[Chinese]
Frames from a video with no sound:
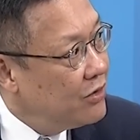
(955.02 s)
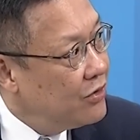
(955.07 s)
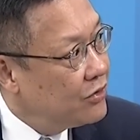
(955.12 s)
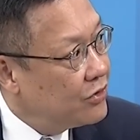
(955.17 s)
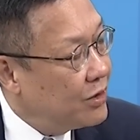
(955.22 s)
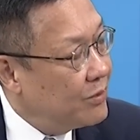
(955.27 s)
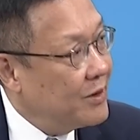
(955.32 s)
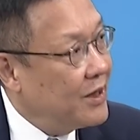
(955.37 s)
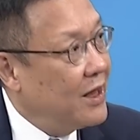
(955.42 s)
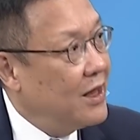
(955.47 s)

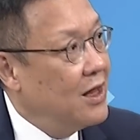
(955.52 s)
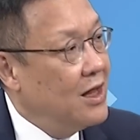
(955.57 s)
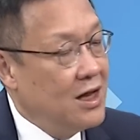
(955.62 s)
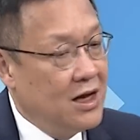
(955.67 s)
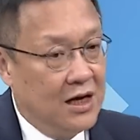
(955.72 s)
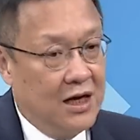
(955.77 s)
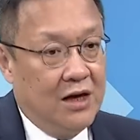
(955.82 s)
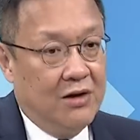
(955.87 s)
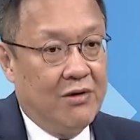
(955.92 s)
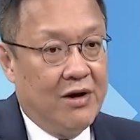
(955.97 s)
对不对？
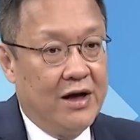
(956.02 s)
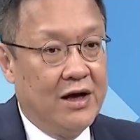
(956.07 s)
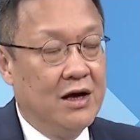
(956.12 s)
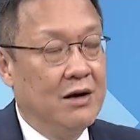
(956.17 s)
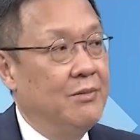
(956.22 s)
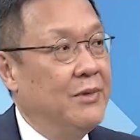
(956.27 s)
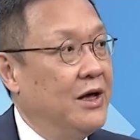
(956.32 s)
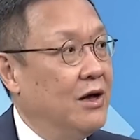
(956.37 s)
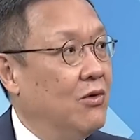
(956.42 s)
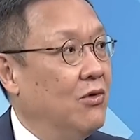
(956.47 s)
另外一
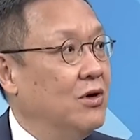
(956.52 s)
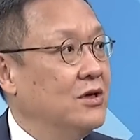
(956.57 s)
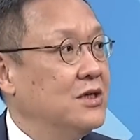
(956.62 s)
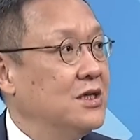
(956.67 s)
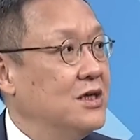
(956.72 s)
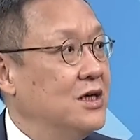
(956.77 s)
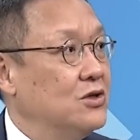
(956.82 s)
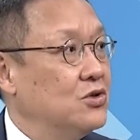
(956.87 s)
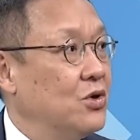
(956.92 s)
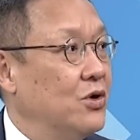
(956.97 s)
个，美国
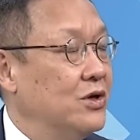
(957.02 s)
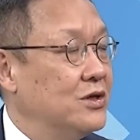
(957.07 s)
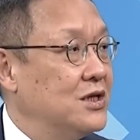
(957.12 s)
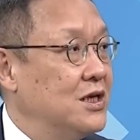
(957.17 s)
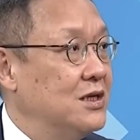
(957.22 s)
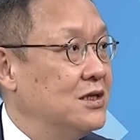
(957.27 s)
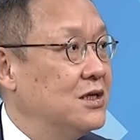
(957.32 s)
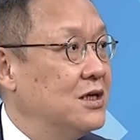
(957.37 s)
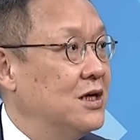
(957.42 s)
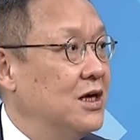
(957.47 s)
这些所有
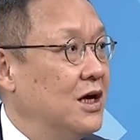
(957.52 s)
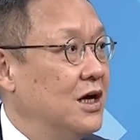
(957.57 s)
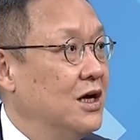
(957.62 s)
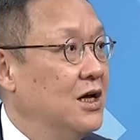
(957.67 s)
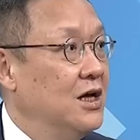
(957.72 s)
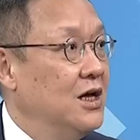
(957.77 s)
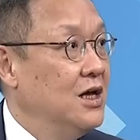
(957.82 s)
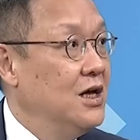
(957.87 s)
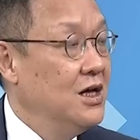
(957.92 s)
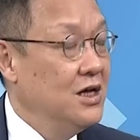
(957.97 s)
政策，
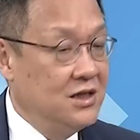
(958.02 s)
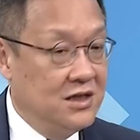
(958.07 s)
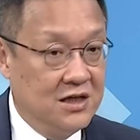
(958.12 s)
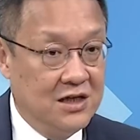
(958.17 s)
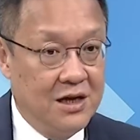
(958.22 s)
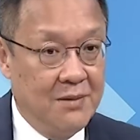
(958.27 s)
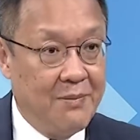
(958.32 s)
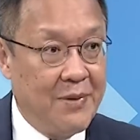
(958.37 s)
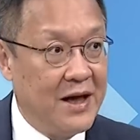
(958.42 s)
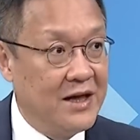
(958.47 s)
今
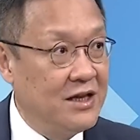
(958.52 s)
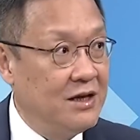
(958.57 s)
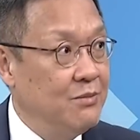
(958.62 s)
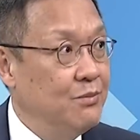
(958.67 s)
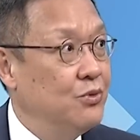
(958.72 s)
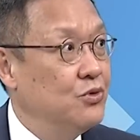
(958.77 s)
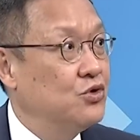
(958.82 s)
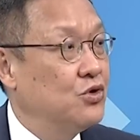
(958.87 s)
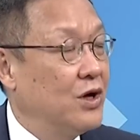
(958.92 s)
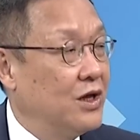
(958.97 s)
天拜
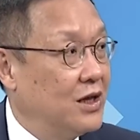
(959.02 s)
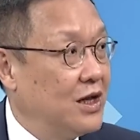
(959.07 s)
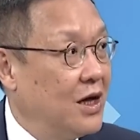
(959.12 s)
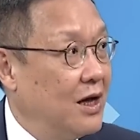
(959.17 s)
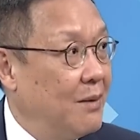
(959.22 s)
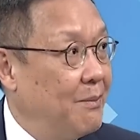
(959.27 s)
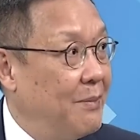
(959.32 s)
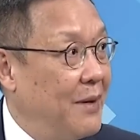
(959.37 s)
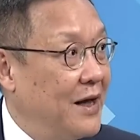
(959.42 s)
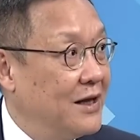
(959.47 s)
登不选
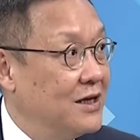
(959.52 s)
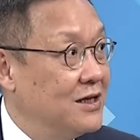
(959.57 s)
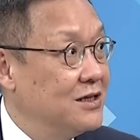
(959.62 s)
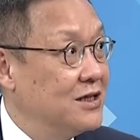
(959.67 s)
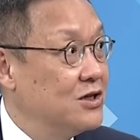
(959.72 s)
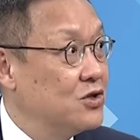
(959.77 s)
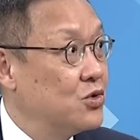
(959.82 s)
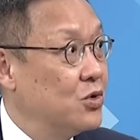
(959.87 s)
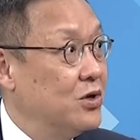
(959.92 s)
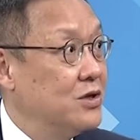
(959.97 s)
了，拜登
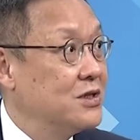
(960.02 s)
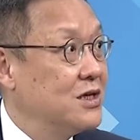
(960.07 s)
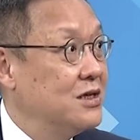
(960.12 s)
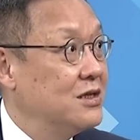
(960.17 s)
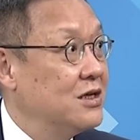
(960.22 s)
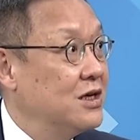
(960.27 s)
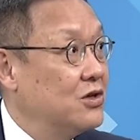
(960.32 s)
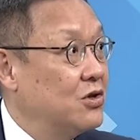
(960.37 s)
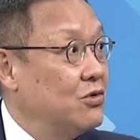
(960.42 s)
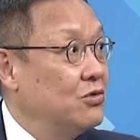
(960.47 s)
这所有政
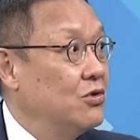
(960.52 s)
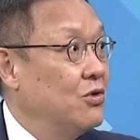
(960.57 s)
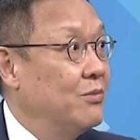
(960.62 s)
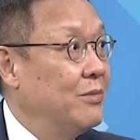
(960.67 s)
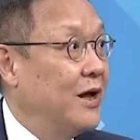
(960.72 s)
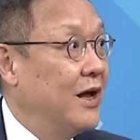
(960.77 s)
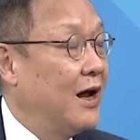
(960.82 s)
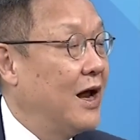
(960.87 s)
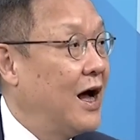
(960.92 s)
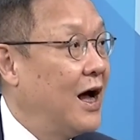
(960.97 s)
策通通
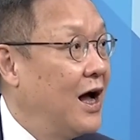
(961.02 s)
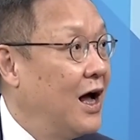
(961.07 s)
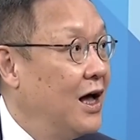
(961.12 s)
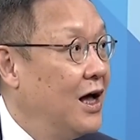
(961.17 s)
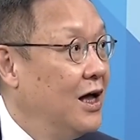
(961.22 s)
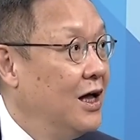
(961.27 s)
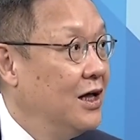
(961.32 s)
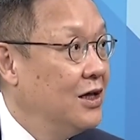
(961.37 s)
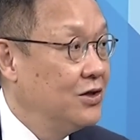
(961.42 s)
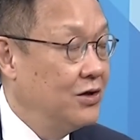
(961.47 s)
没了。
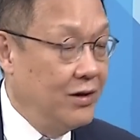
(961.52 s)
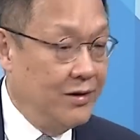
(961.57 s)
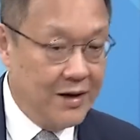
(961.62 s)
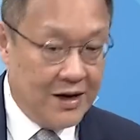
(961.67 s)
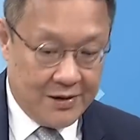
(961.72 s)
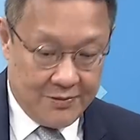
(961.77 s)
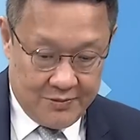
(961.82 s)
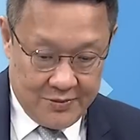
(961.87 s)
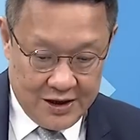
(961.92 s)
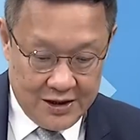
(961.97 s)
嗯，对不
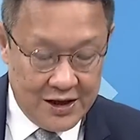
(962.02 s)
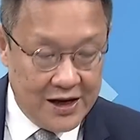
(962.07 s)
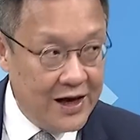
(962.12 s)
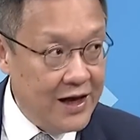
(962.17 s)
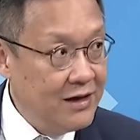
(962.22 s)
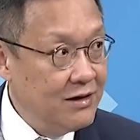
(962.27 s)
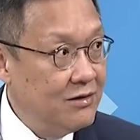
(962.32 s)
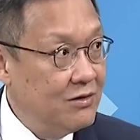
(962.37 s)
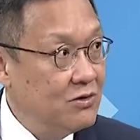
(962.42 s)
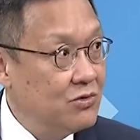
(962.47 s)
对？明
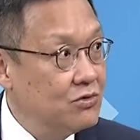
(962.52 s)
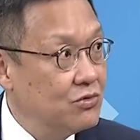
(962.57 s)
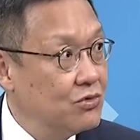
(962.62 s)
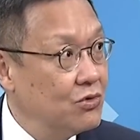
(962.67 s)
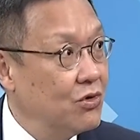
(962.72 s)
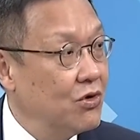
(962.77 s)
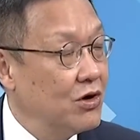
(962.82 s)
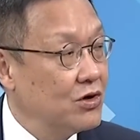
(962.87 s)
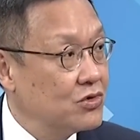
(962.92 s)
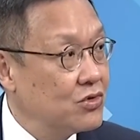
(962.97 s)
年
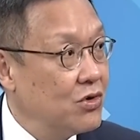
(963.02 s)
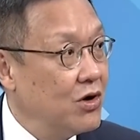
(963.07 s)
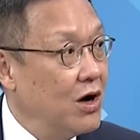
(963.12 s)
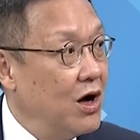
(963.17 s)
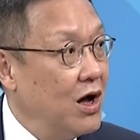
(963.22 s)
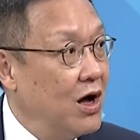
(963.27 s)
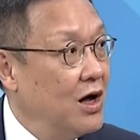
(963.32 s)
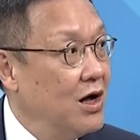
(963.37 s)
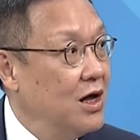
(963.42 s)
如果说